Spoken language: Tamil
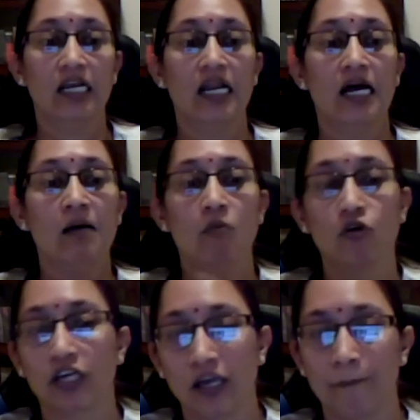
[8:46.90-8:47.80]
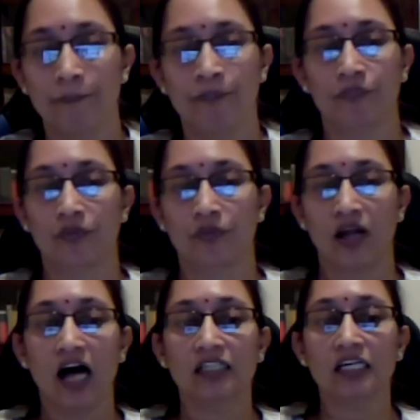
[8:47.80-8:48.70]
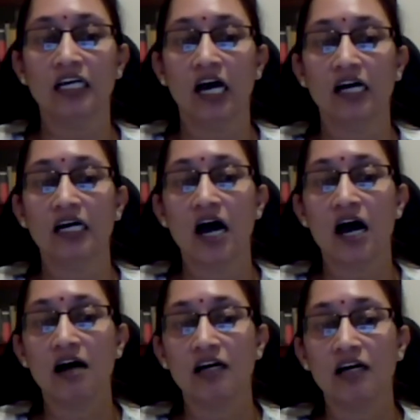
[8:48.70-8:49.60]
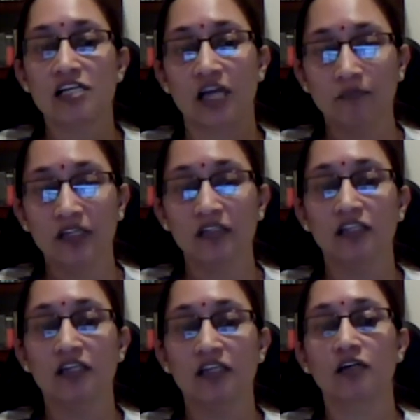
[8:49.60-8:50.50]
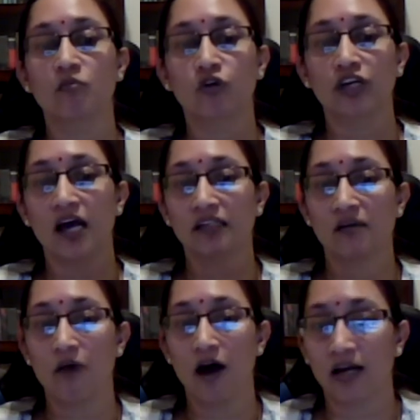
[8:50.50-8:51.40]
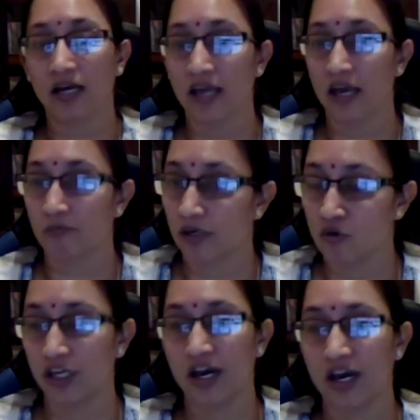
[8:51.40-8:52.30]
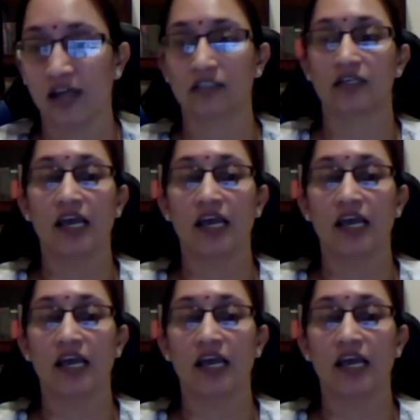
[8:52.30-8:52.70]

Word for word: ந முக்கியம் அது கங்காங்கிற சப்தத்திற்கு முக்கியார்த்தமாக ஏற்பட முடியாது